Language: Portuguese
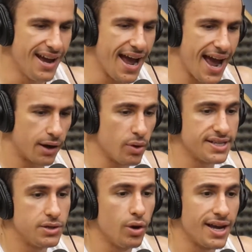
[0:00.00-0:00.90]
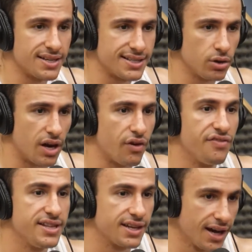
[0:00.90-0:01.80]
É, conheci o Renanzão da
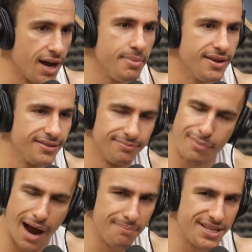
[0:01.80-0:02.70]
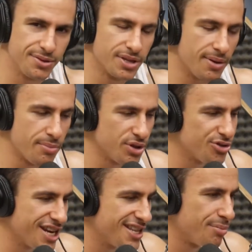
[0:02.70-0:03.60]
Forfeit Club, brabíssimo também,
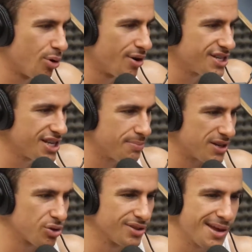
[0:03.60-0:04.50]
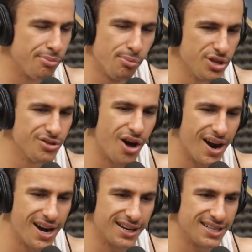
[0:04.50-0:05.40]
muito gente boa. A gente passou um tempo muito da
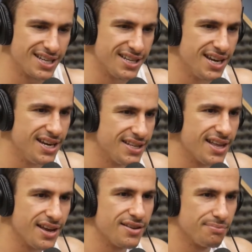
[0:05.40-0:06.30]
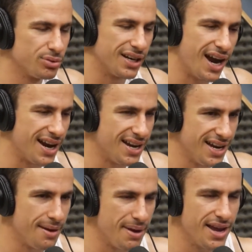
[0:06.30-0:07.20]
hora na casa dele. Ele tem. Puta, cara,
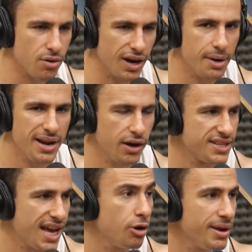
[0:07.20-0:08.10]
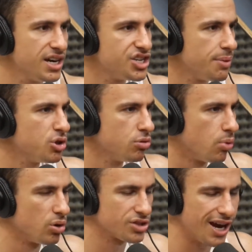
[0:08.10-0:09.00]
ele é bem, é um cara bem legal. Exala uma energia muito
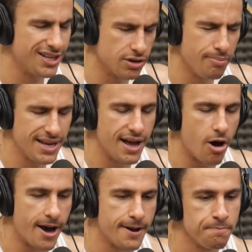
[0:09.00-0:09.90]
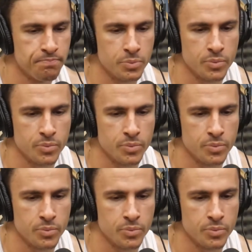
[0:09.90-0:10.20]
boa. Os caras são bem da hora.